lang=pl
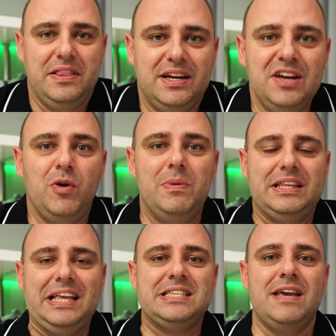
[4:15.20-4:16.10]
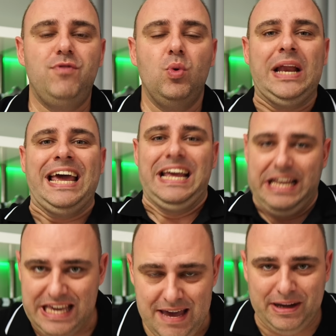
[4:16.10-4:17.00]
Na rynku brytyjskim w ogóle
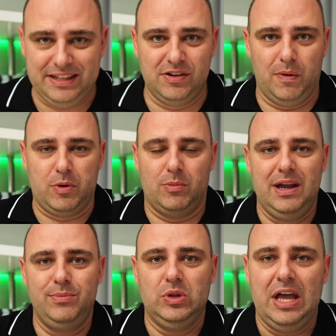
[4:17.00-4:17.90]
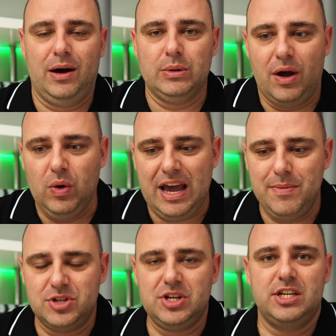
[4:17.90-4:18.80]
nie ma tego problemu. Te auta, ok,
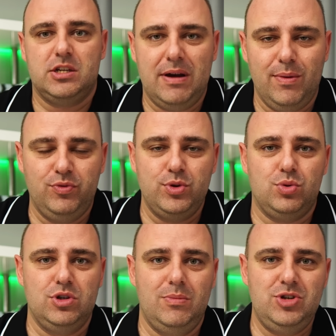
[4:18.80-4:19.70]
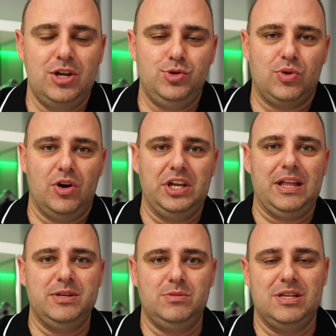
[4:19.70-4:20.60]
może nie trzymają 280 koni,
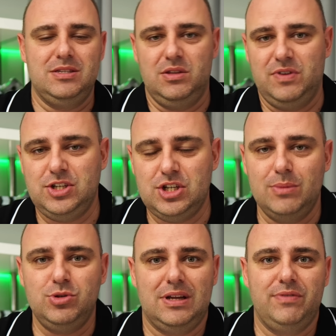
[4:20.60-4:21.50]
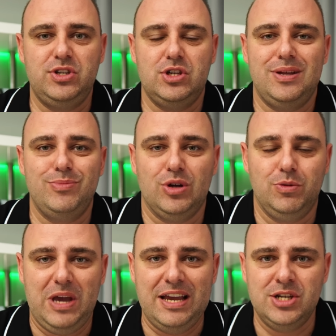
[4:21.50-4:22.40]
tam jest między 270 a
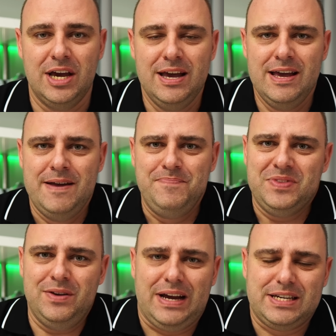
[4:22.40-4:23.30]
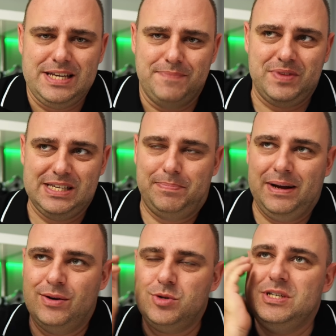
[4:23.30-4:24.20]
275. No właśnie,
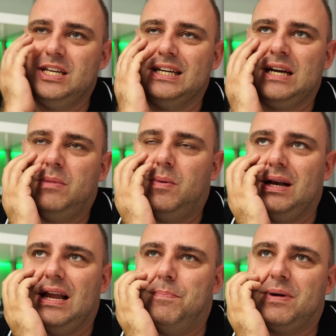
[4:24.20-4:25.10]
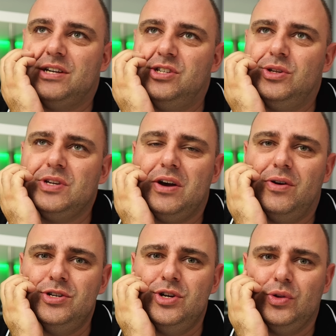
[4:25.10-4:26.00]
zapala już mi się taka mała lampka. Czy to nie
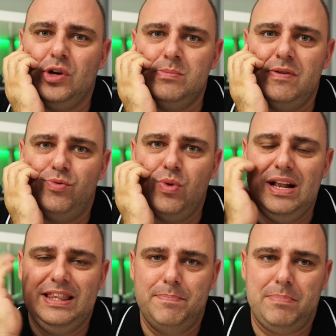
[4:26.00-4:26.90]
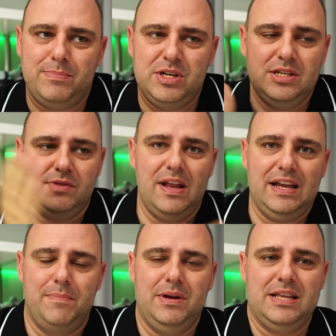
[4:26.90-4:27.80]
chodzi o normy WLTP? Przecież
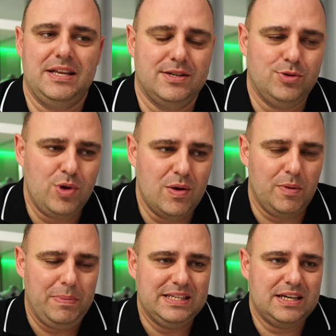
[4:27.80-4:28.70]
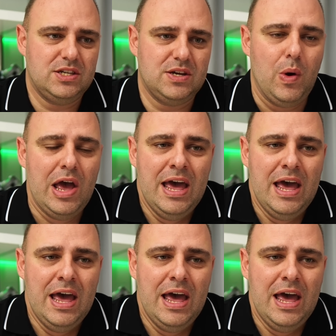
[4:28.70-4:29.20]
Wielka Brytania z Unii Europejskiej się